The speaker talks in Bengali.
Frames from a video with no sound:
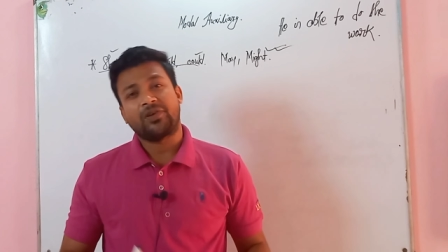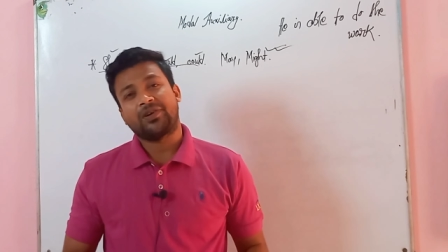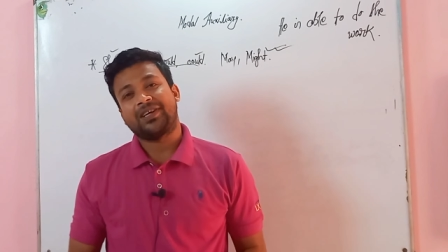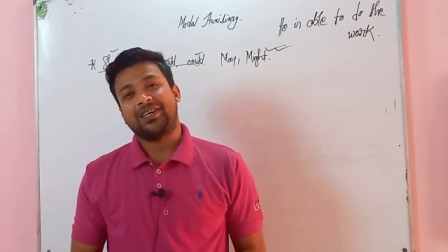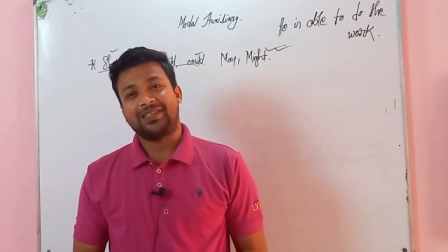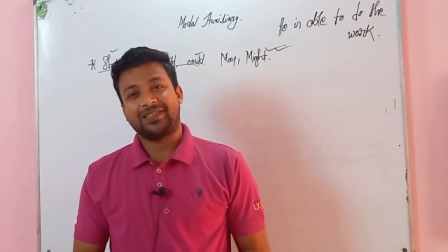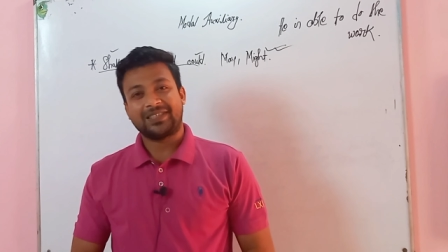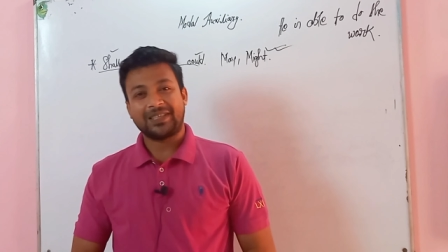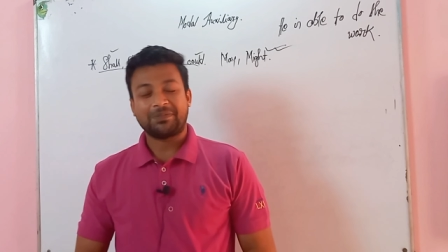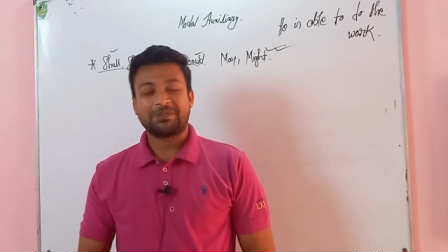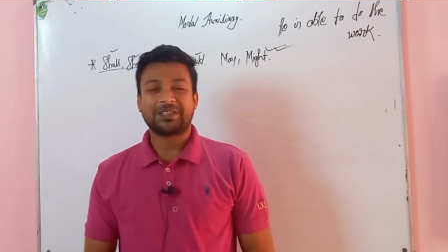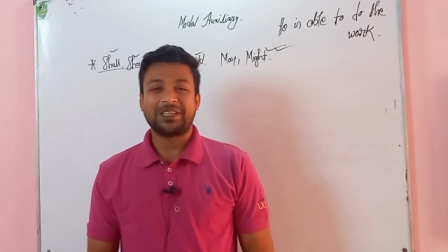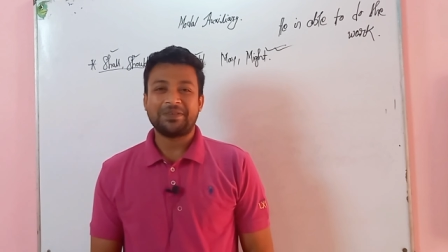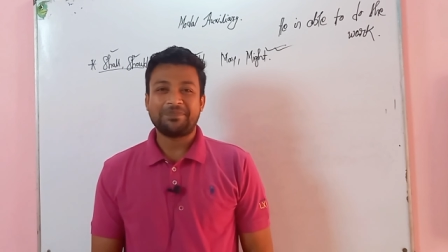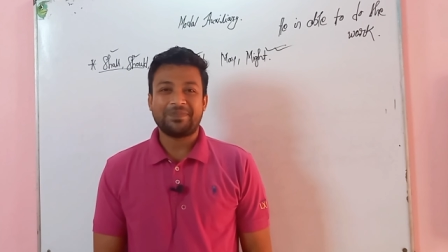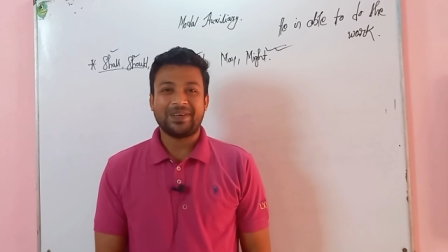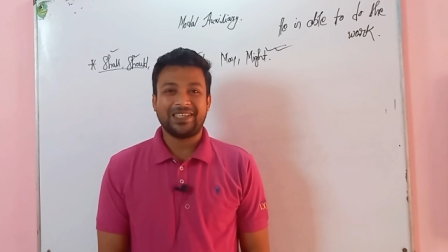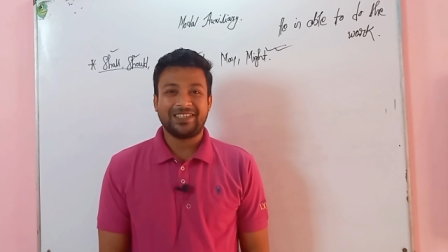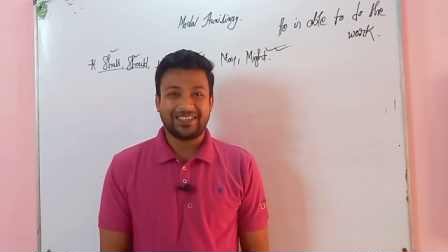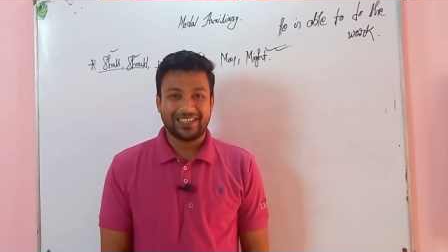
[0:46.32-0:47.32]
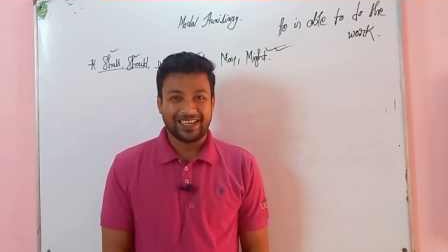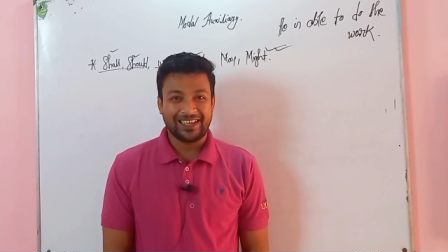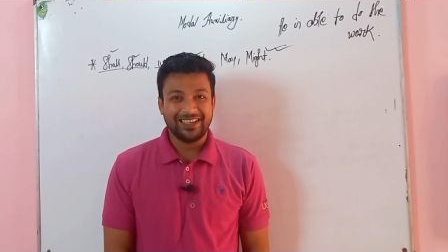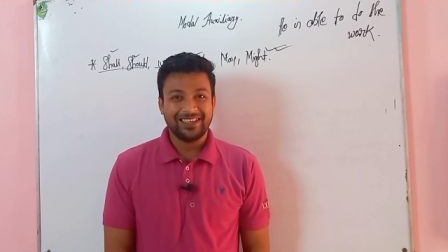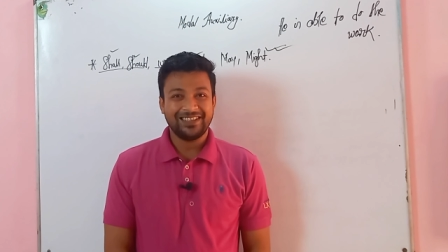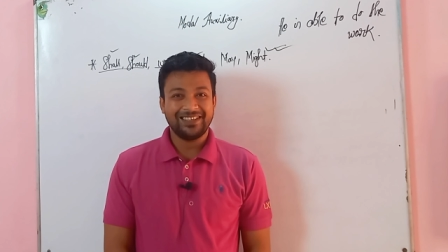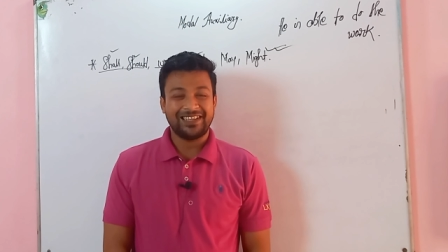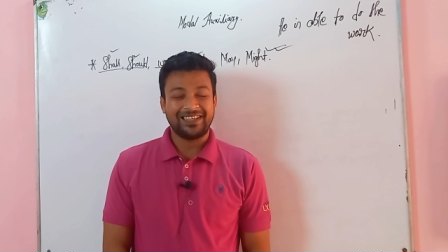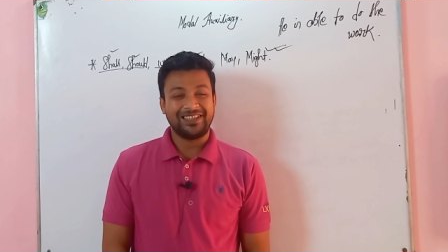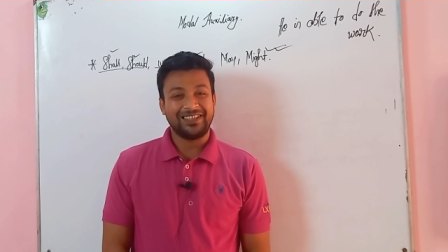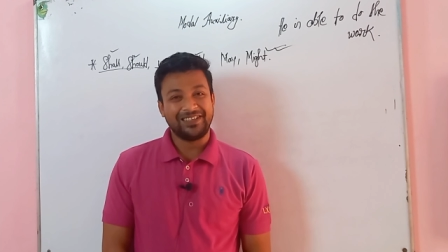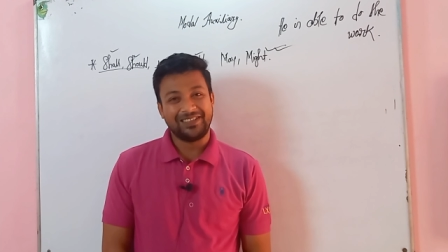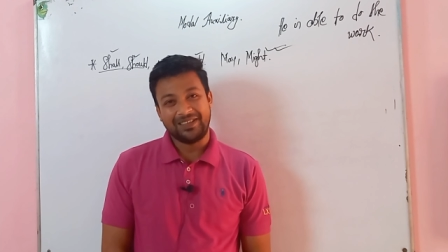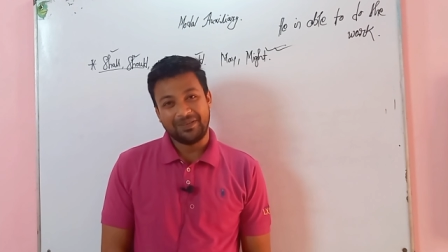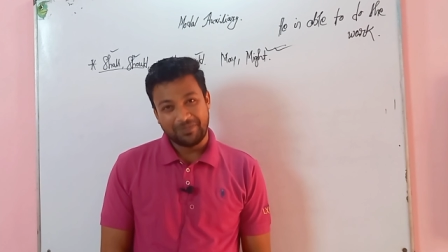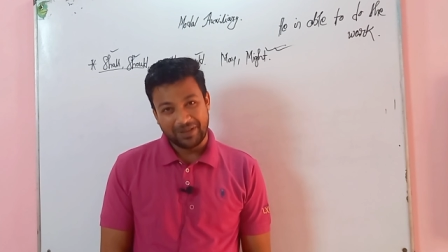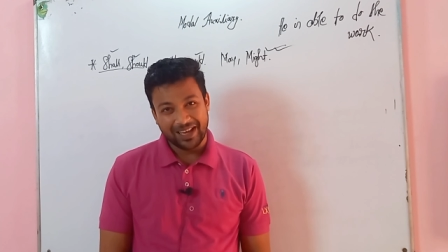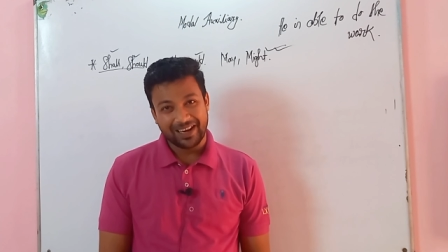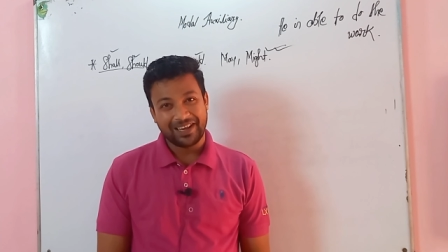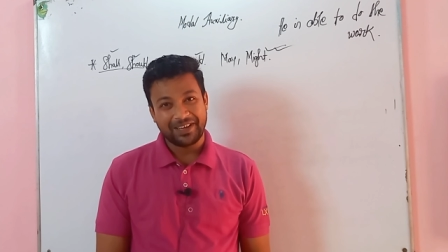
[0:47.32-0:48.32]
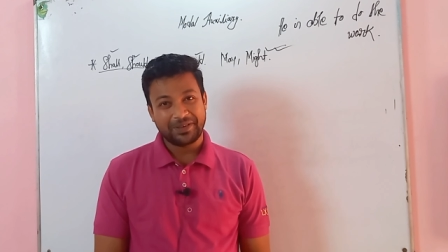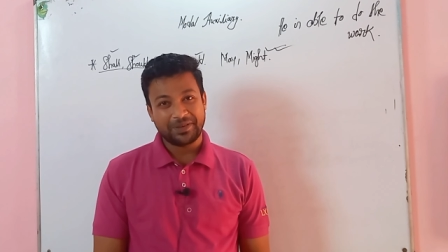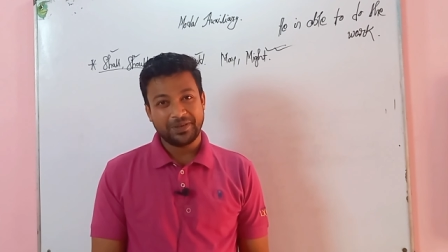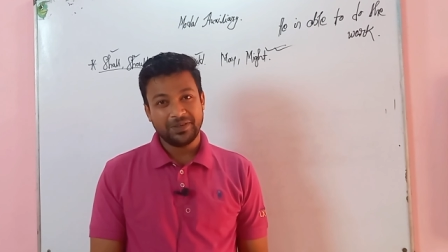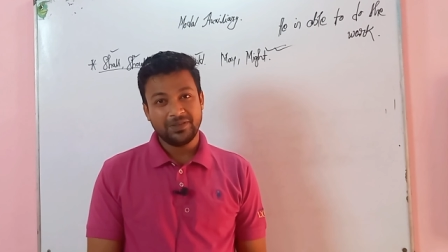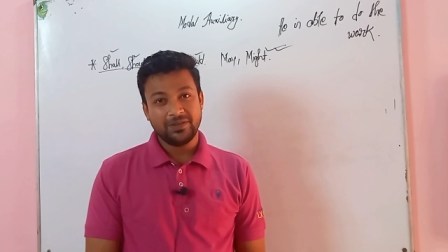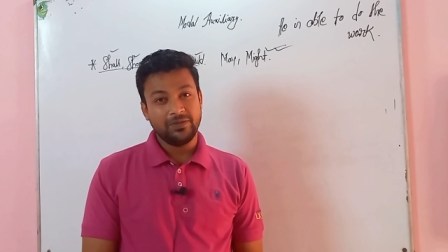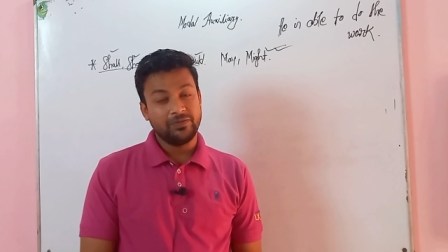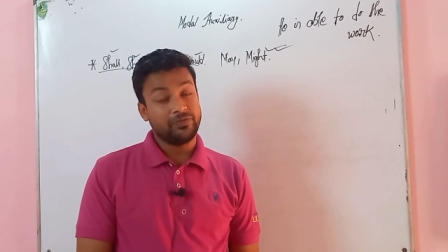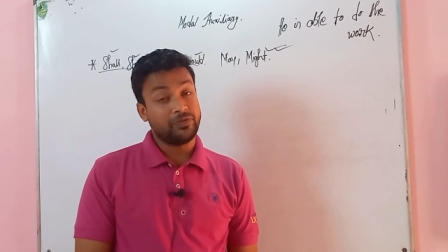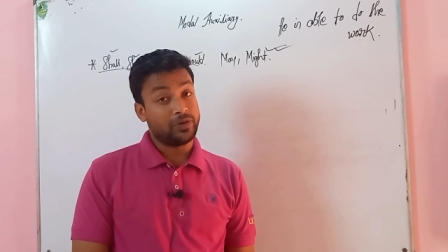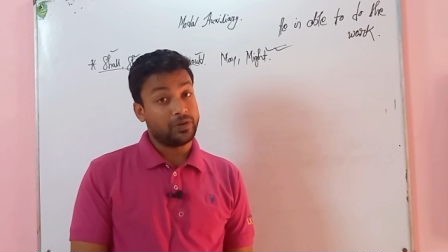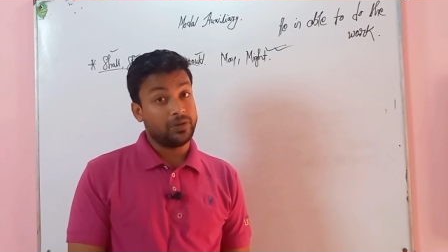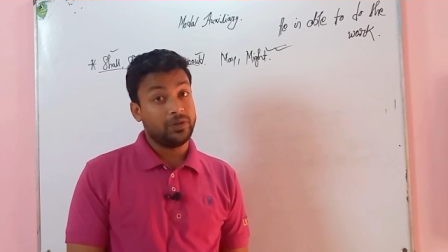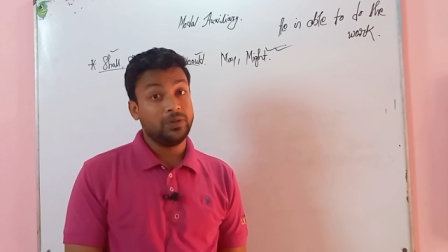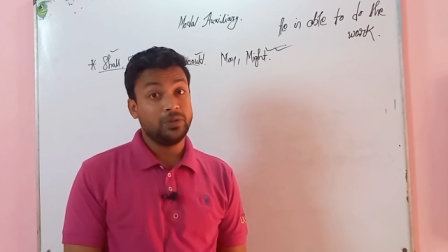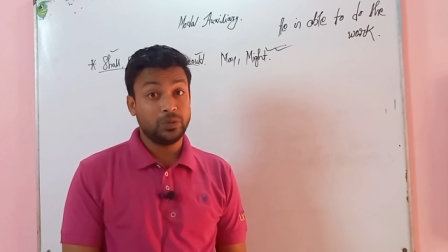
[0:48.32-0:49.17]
forget subscribe my channel and hit the bell icon for